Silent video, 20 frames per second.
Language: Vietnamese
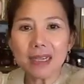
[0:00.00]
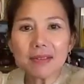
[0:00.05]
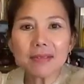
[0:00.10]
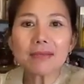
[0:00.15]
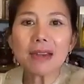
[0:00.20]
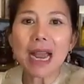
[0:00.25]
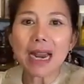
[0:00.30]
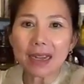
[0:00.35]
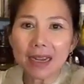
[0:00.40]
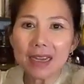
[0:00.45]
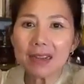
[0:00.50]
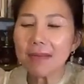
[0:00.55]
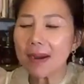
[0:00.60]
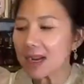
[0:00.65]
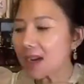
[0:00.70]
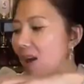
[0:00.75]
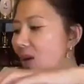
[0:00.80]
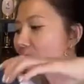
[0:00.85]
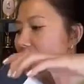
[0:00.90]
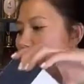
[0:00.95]
mới đại
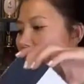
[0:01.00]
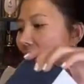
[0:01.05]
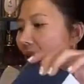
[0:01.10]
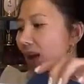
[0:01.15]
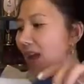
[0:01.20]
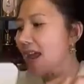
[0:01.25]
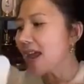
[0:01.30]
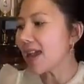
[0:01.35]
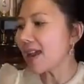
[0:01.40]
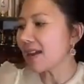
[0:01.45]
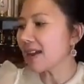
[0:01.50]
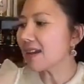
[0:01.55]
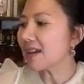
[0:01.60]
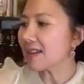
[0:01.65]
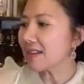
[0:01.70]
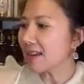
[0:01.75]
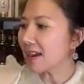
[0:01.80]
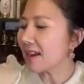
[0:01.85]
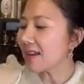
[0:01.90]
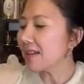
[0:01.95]
lý bắt đầu mới có
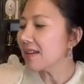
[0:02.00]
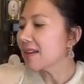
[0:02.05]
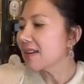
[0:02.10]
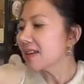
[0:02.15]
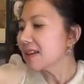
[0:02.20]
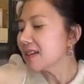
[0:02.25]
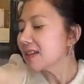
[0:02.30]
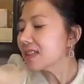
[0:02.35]
hàng á cả nhà